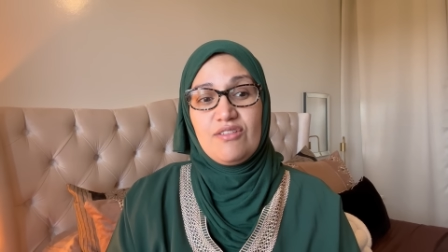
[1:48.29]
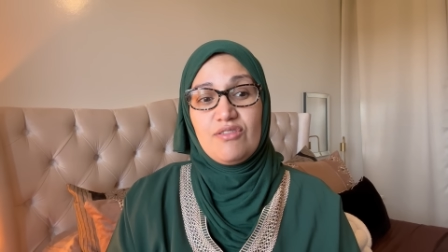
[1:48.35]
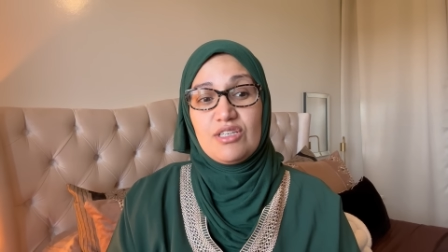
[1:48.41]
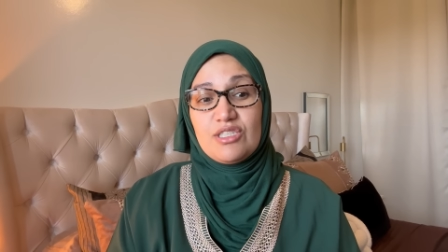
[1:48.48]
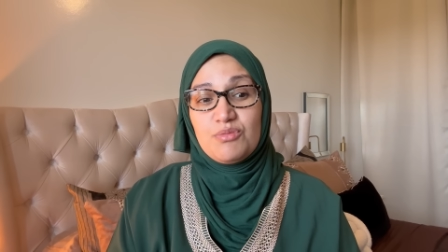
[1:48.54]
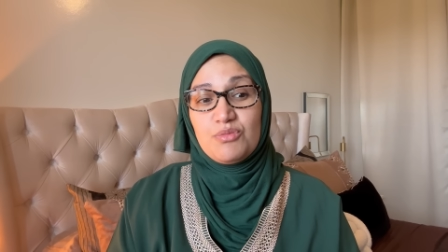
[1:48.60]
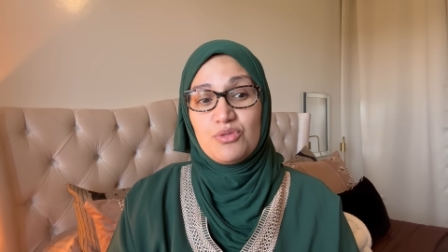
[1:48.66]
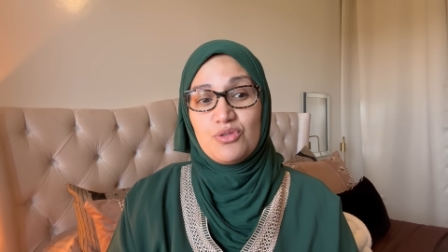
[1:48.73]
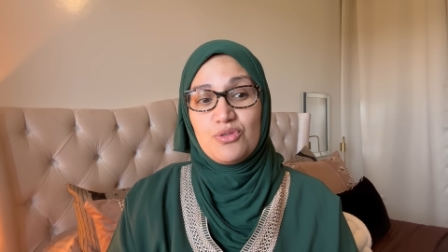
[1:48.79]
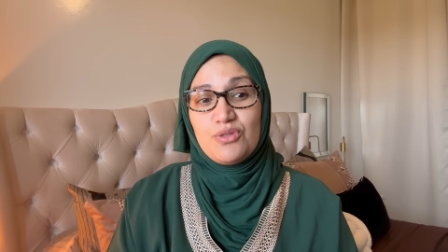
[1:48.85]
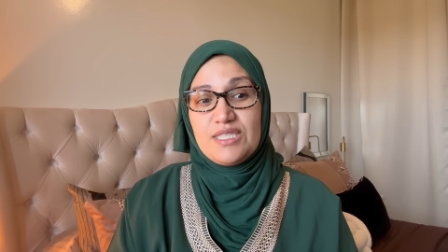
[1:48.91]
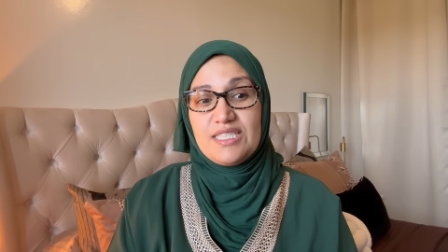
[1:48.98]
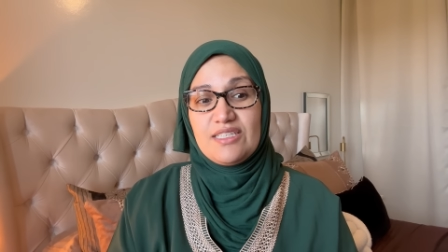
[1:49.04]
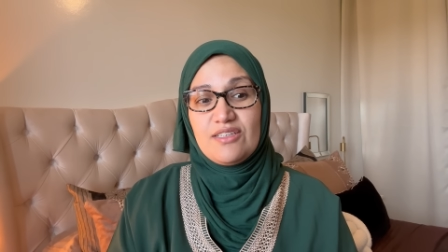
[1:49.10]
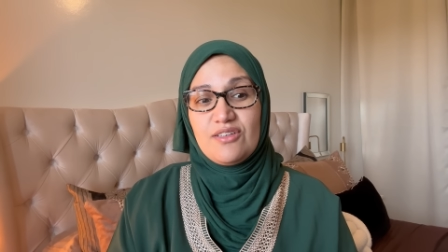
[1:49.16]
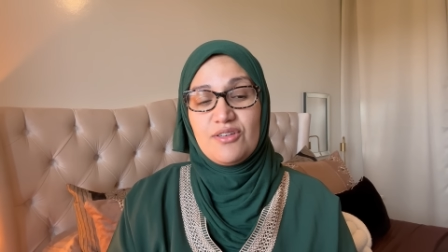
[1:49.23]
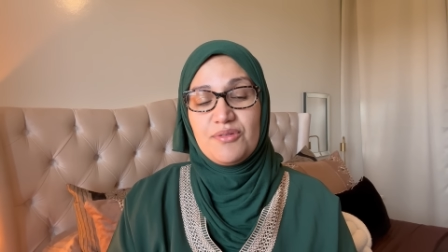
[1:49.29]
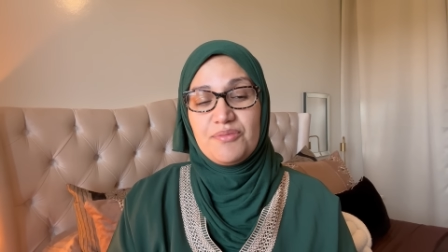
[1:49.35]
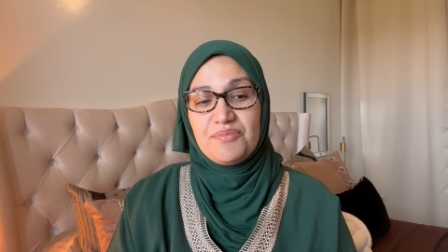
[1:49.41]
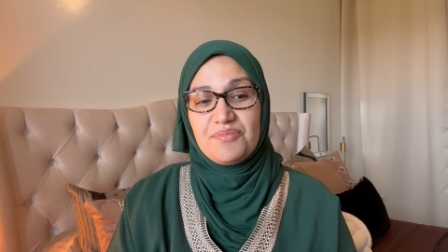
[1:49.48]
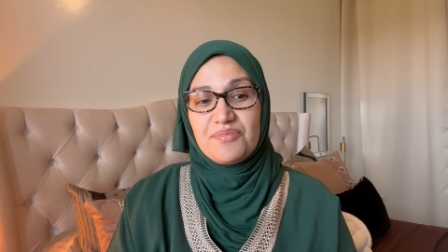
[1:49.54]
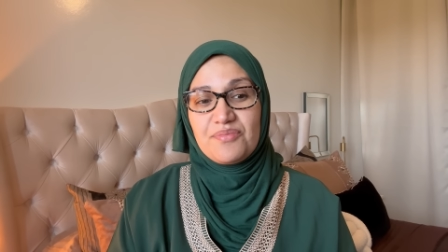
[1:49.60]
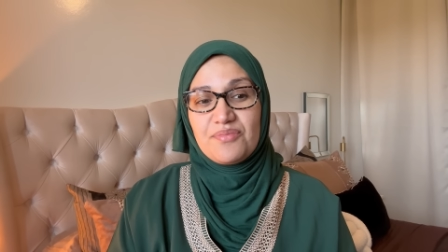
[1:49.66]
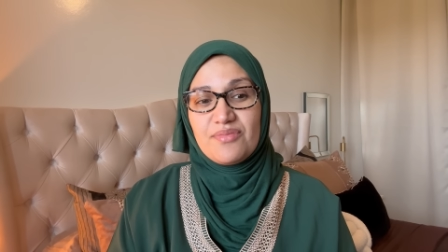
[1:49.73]
Voilà, je me suis,
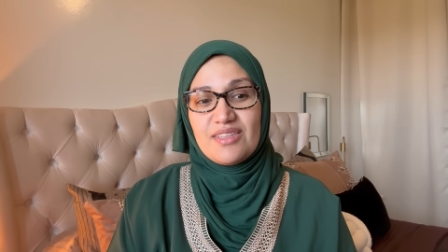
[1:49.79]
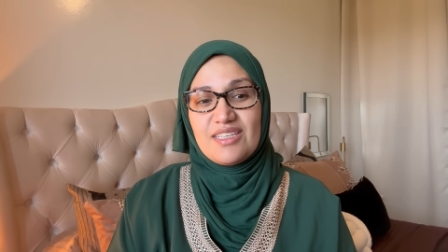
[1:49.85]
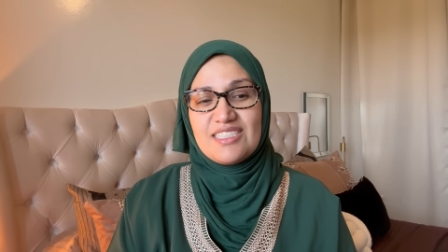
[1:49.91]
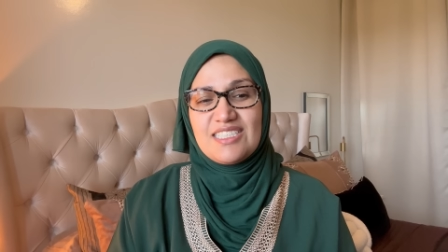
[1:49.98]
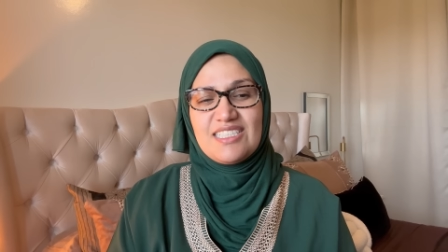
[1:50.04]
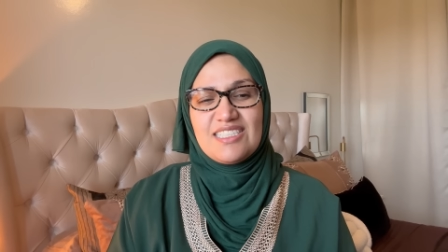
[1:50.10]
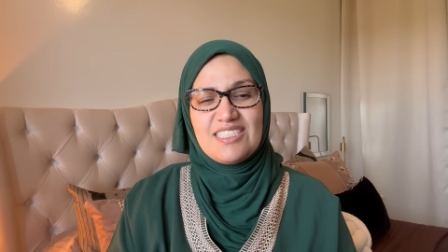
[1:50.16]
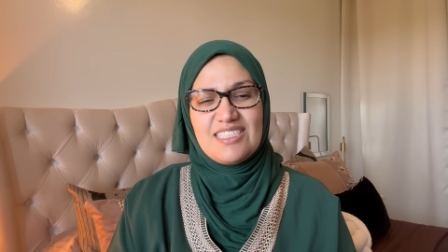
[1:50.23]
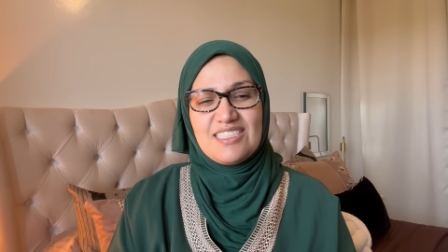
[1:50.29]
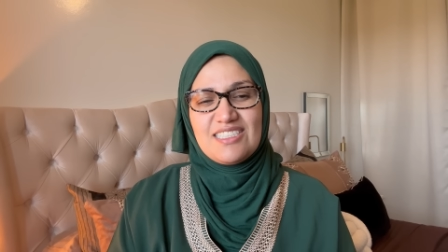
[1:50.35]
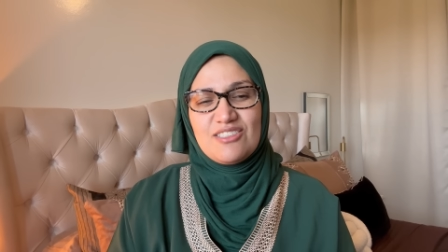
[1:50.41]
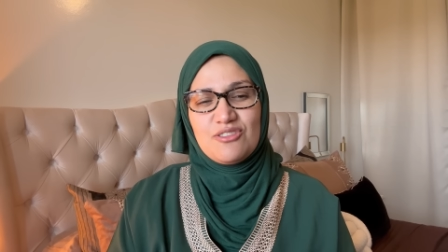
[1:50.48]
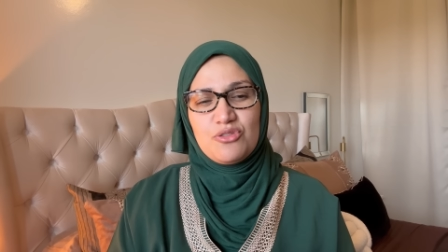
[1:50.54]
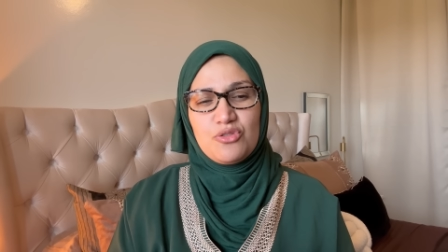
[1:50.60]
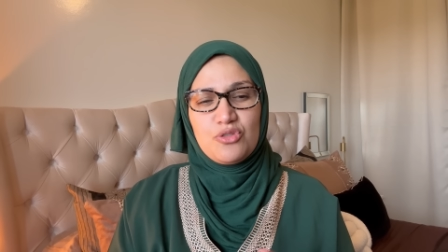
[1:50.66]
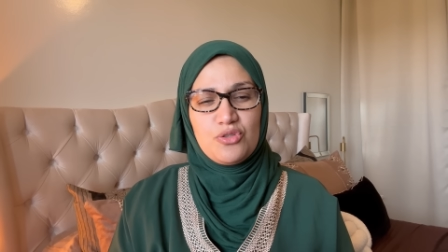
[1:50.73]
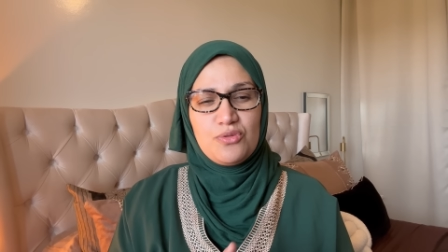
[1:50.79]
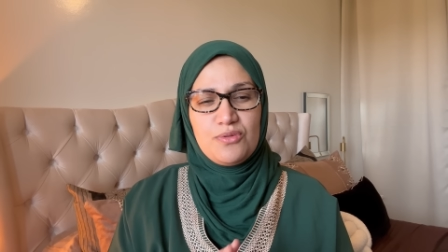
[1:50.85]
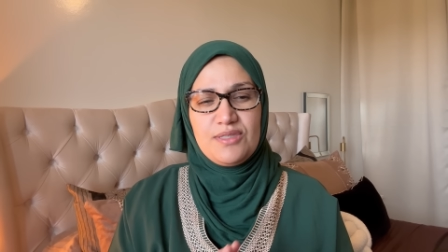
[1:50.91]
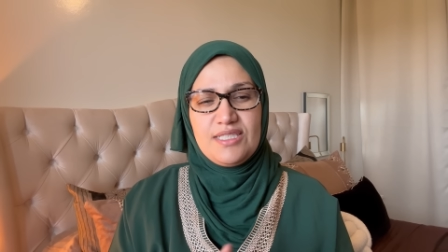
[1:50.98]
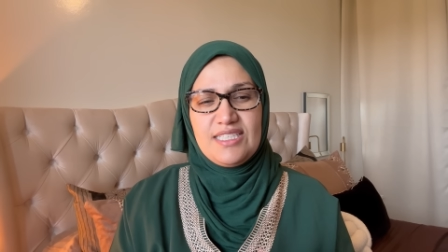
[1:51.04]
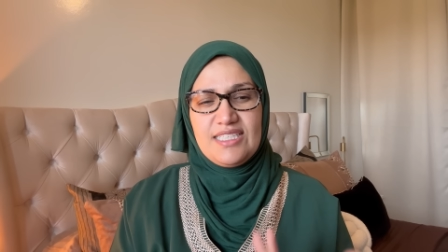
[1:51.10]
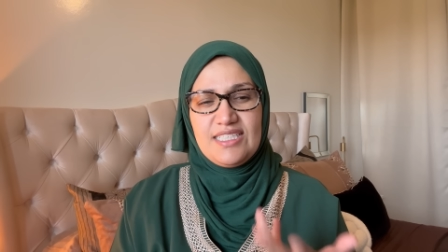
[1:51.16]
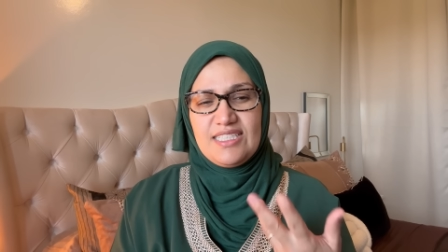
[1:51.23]
je
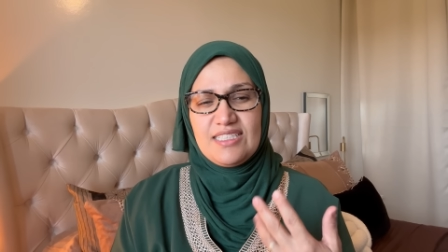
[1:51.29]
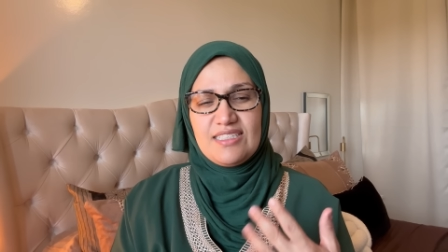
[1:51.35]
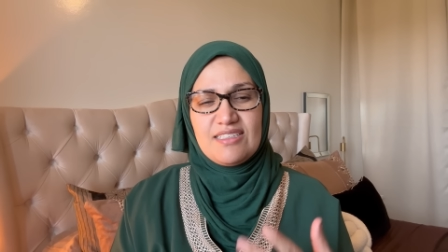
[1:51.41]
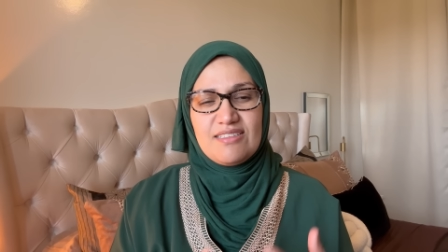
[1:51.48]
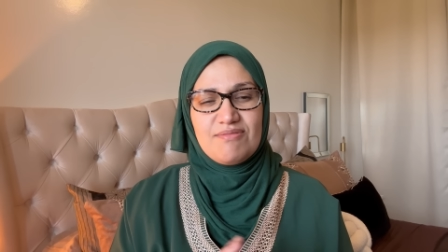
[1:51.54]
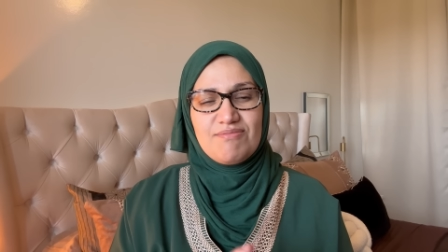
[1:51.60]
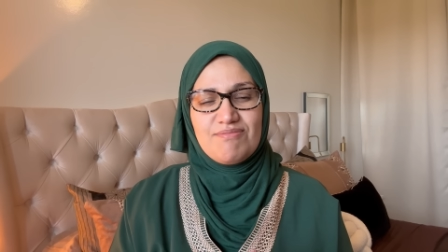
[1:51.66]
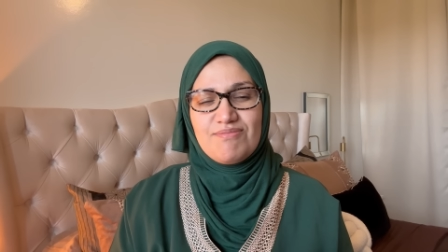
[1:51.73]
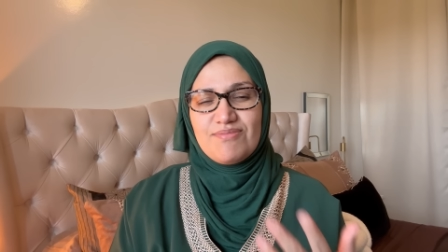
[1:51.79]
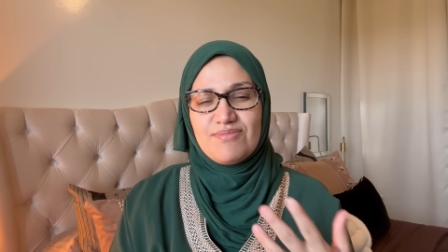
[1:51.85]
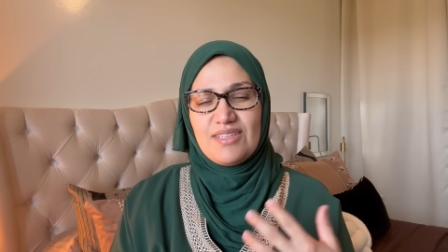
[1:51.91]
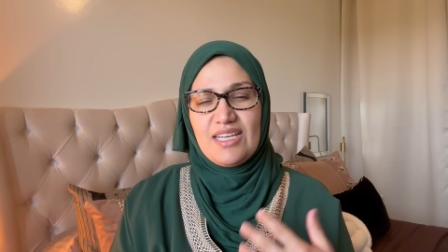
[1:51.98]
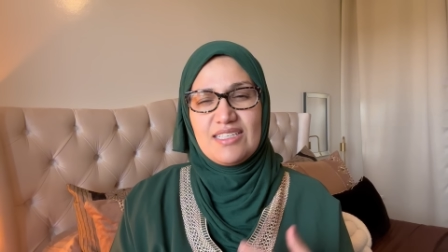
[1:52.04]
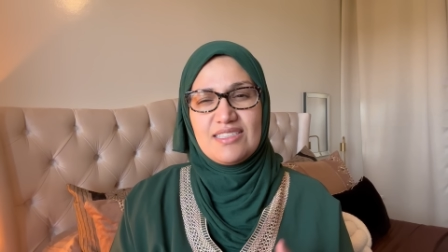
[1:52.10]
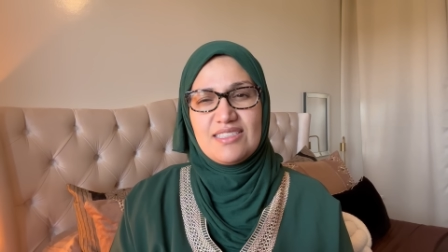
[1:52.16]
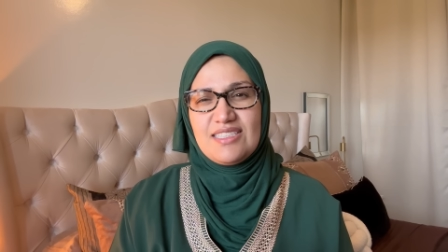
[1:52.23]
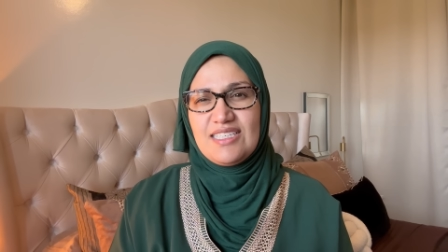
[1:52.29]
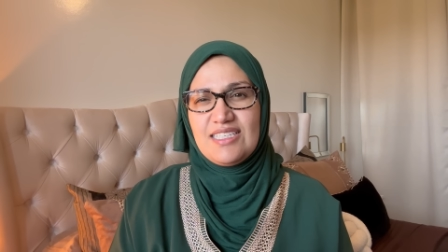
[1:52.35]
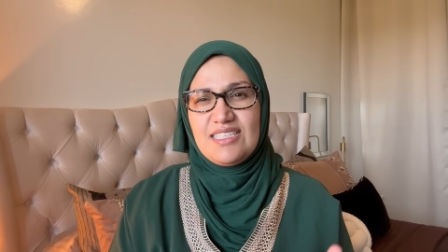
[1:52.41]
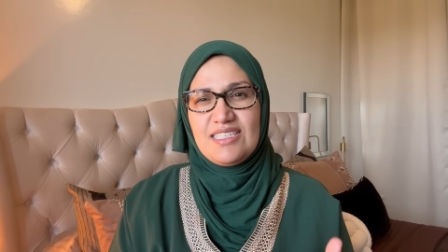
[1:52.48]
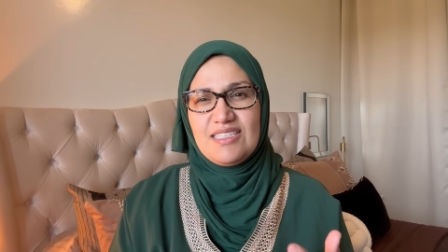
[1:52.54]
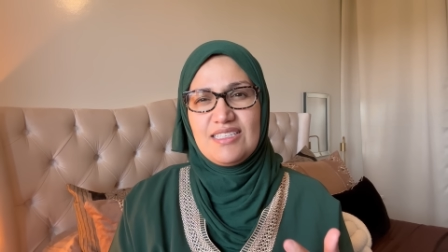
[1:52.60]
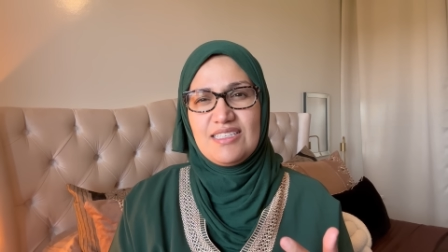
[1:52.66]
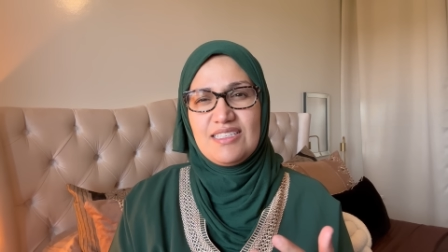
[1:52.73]
suis
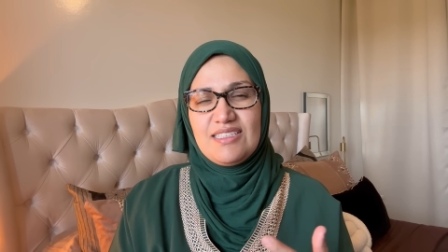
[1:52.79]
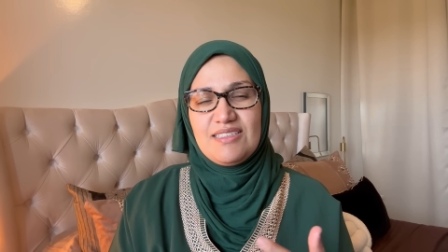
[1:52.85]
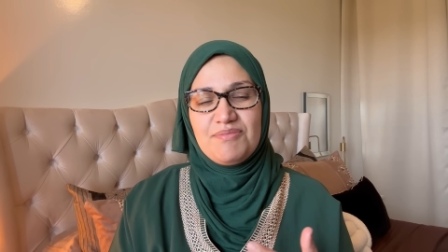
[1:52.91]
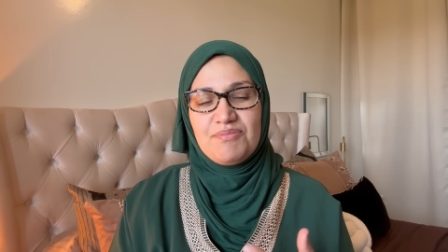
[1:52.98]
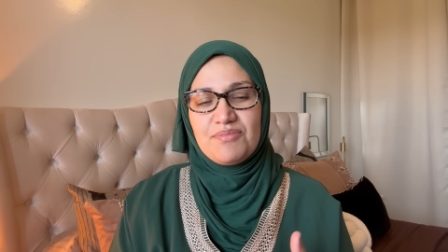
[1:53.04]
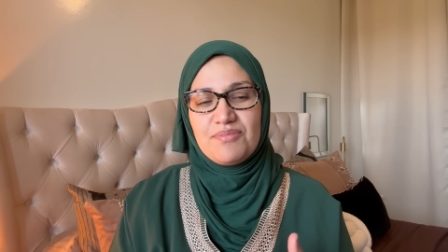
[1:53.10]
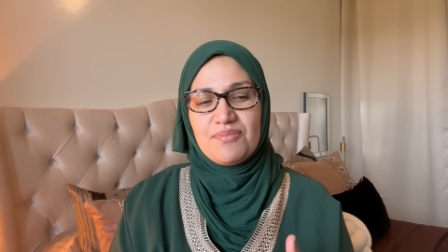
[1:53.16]
assez,